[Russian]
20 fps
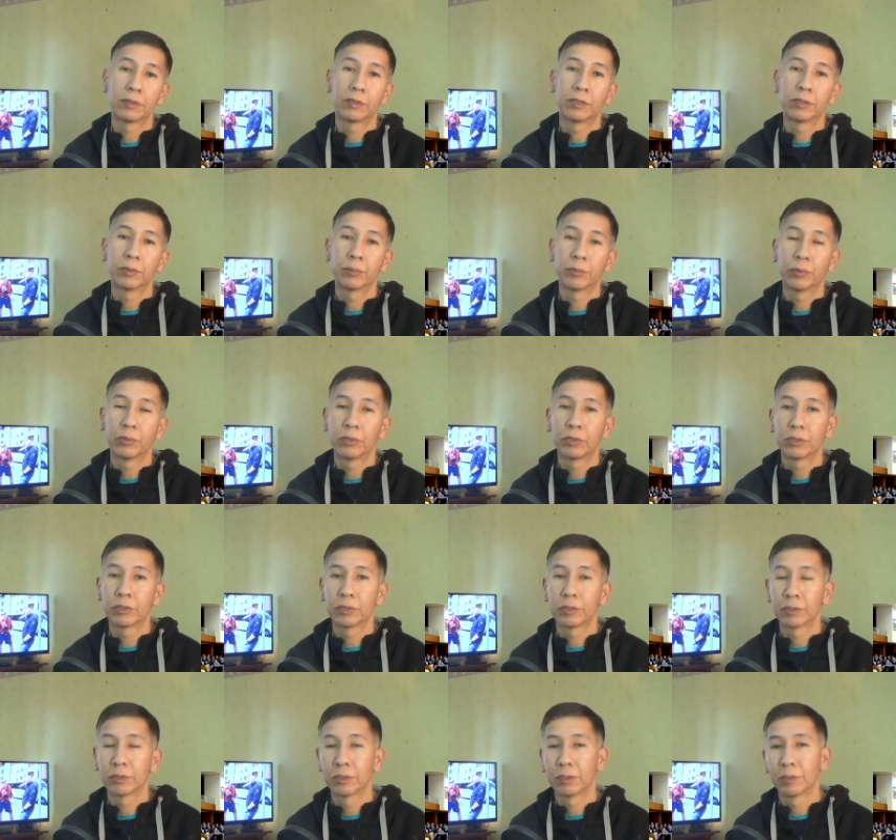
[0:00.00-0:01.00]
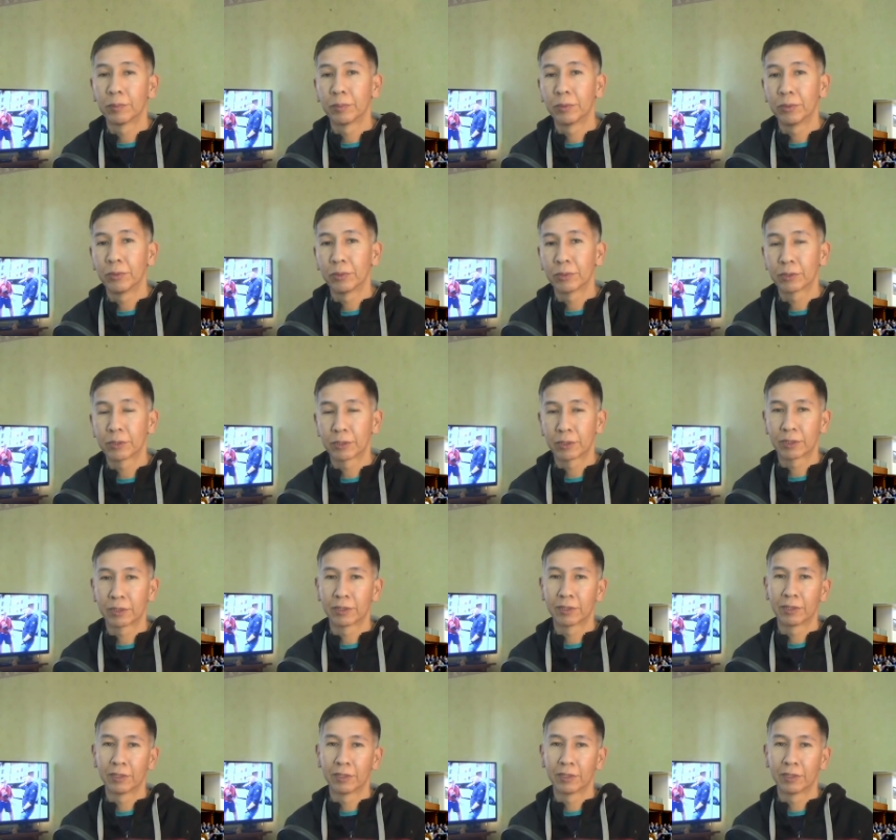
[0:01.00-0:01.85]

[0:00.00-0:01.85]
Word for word: Чем больше пьешь